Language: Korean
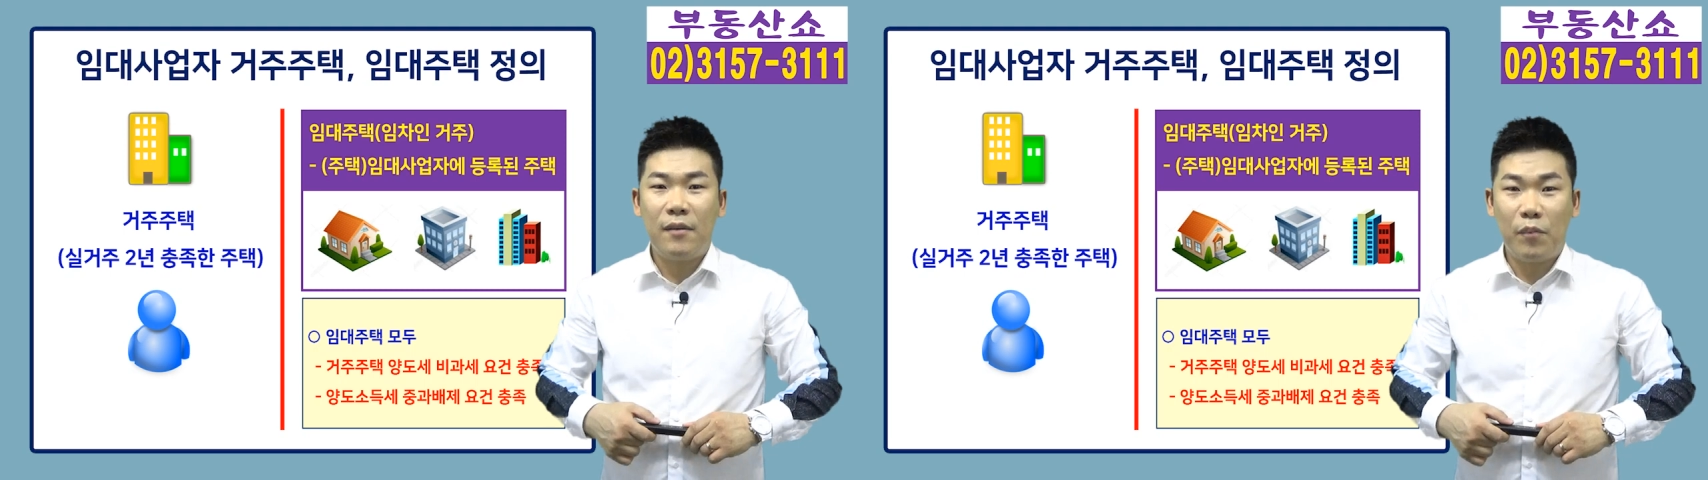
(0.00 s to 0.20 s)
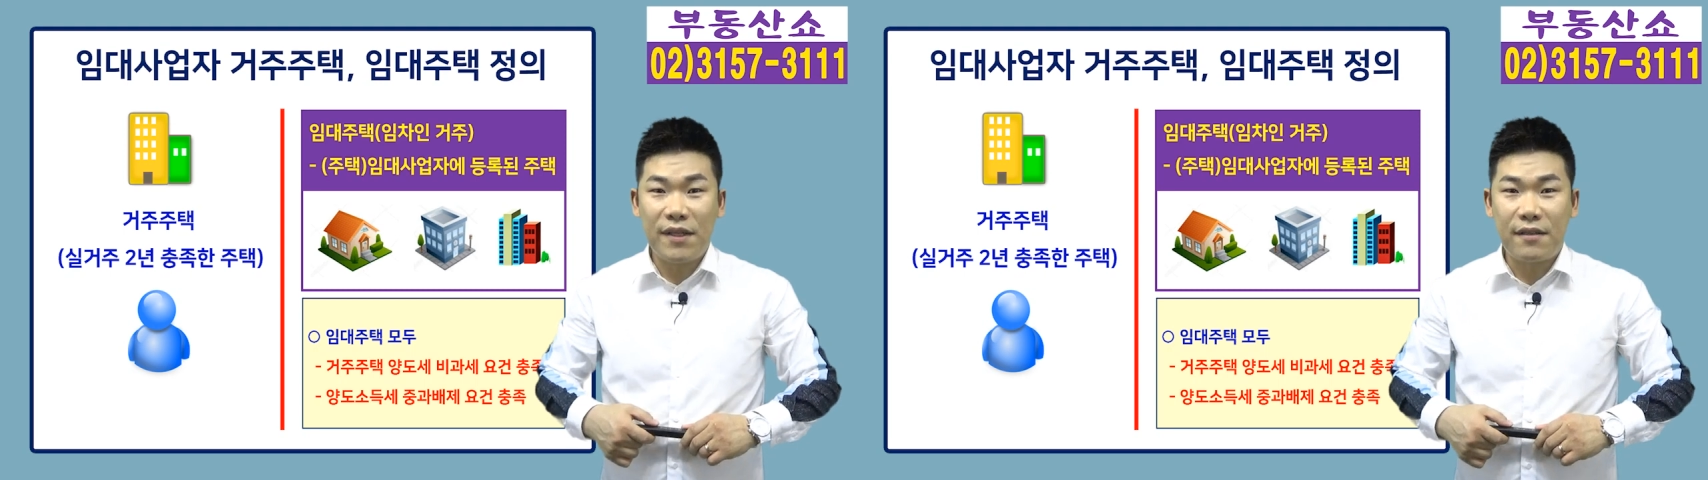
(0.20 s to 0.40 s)

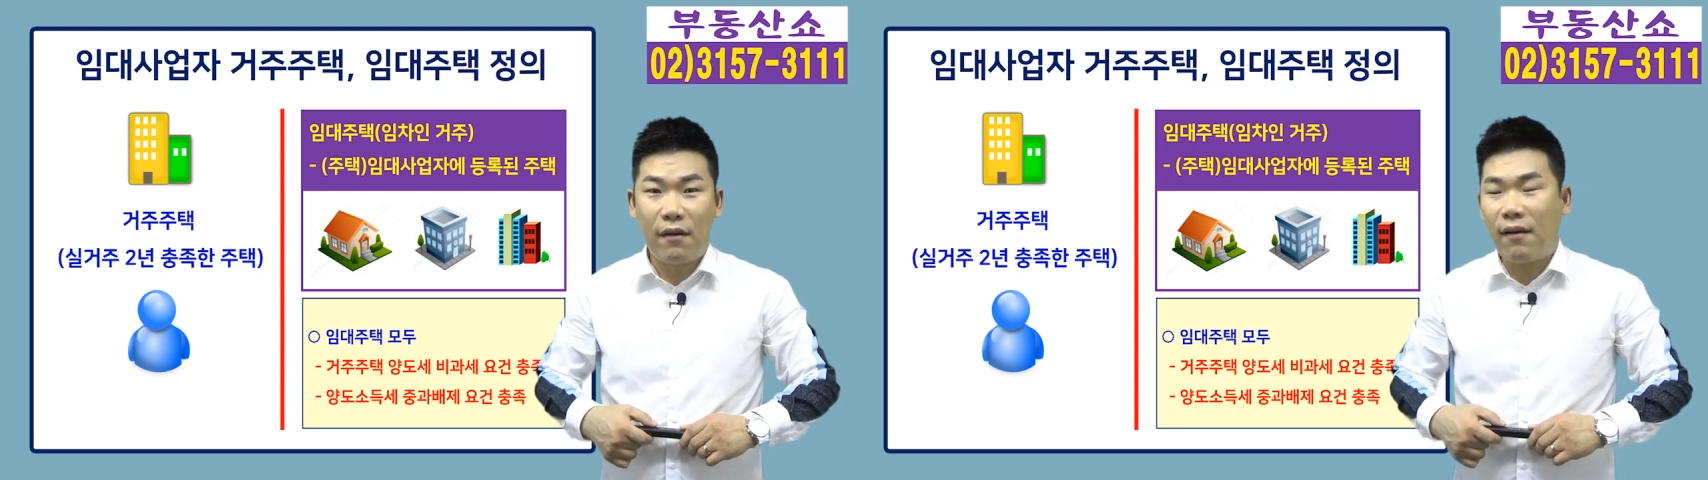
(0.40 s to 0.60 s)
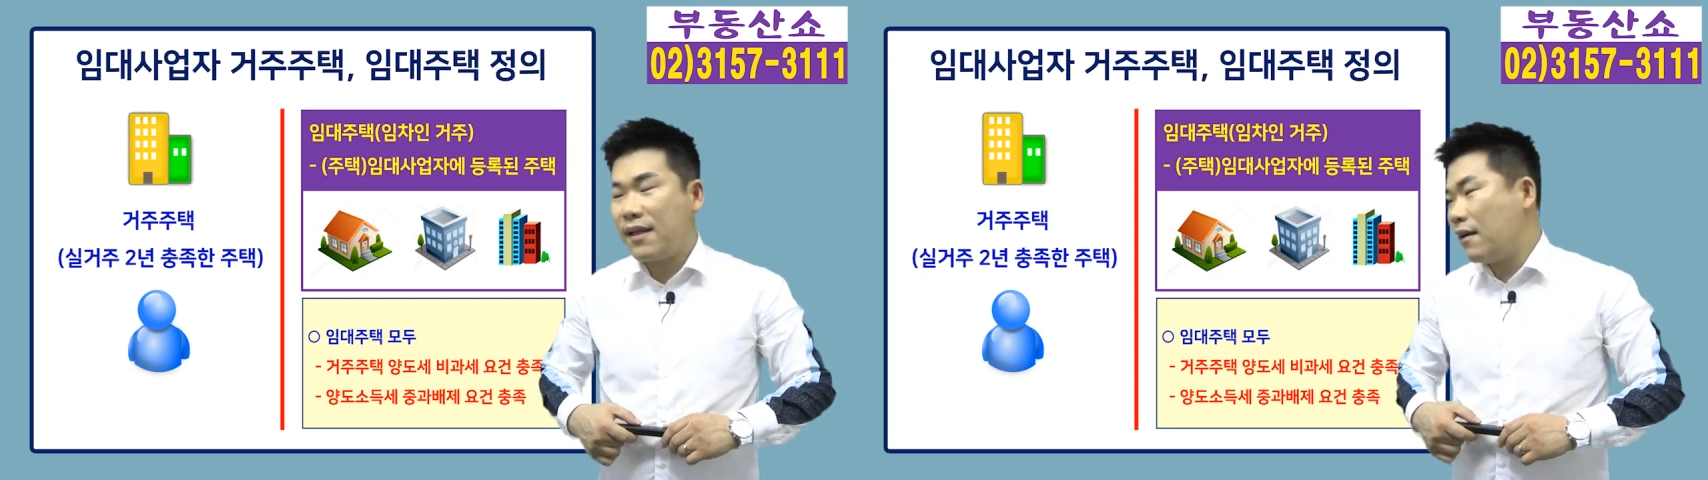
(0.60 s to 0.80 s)

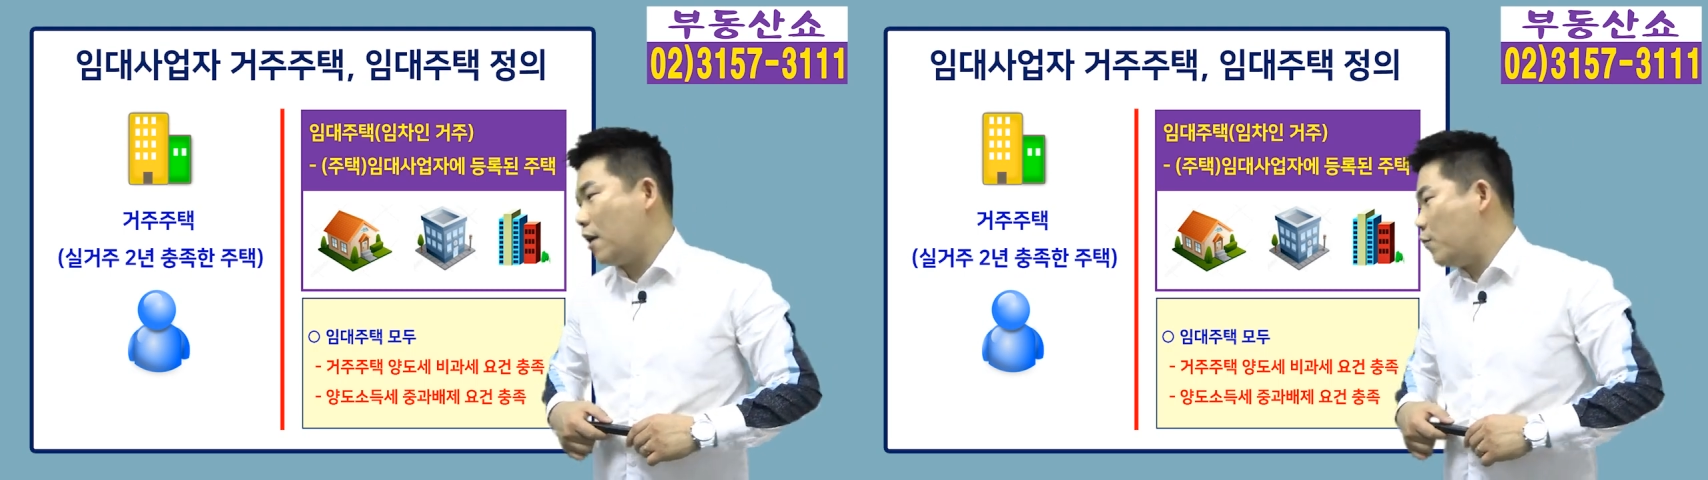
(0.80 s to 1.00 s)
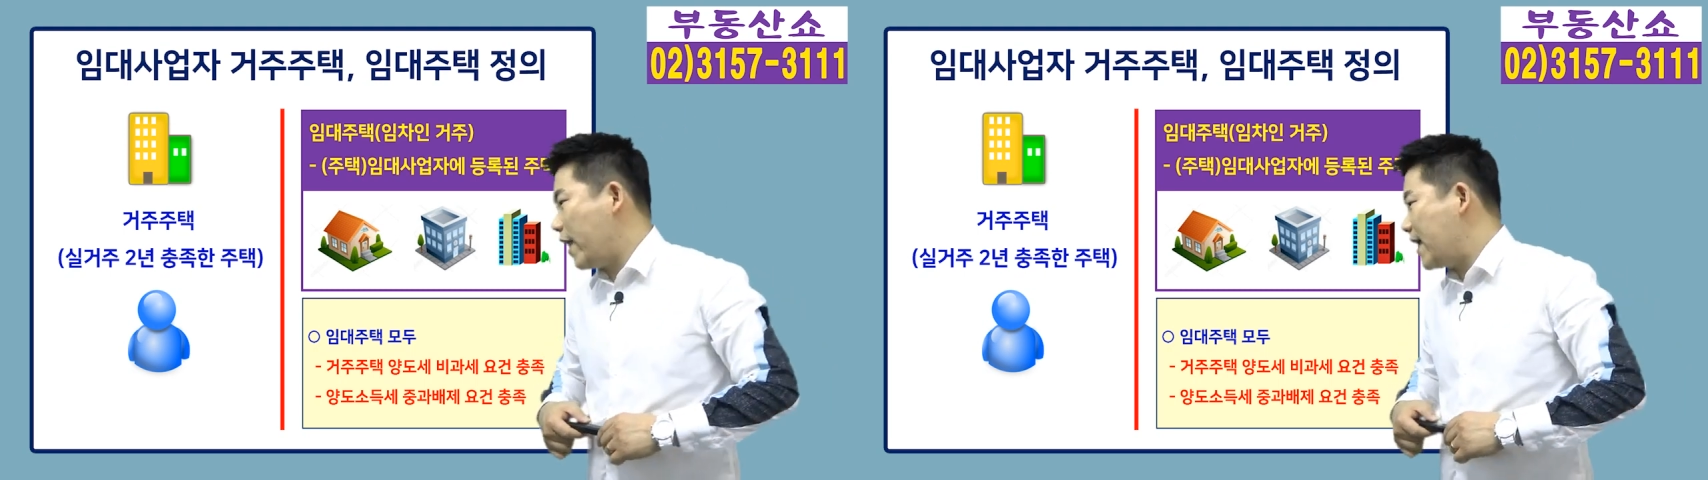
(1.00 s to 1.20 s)
먼저
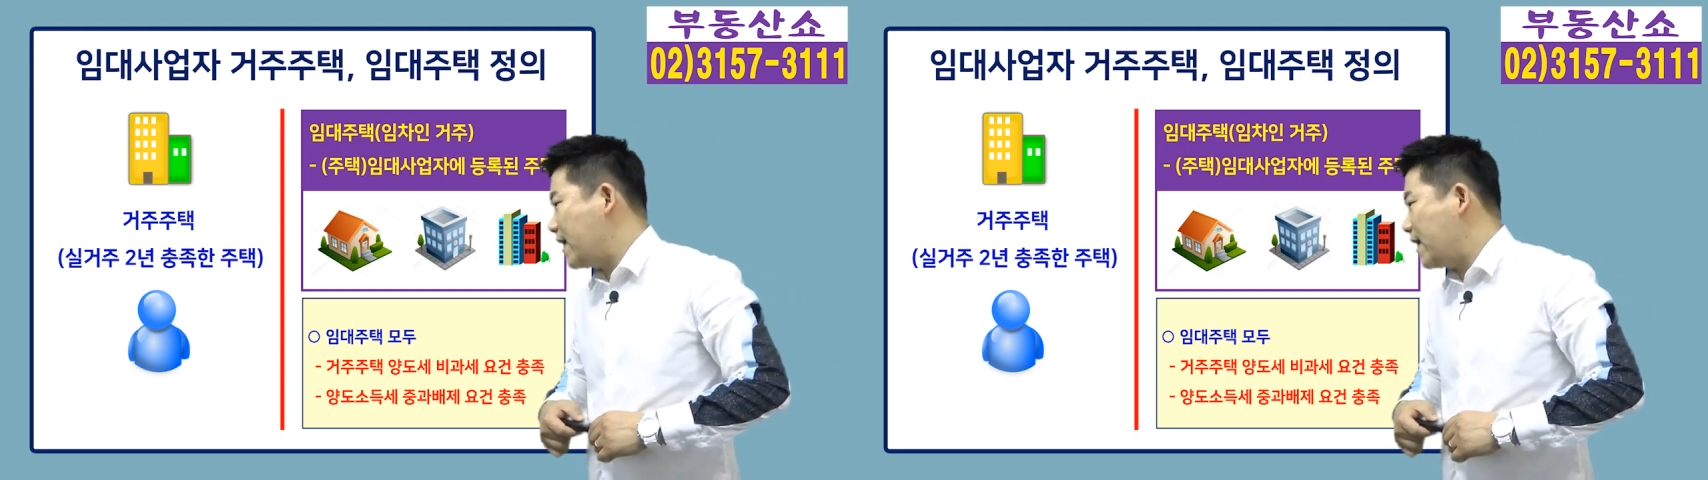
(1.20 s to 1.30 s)
여러분의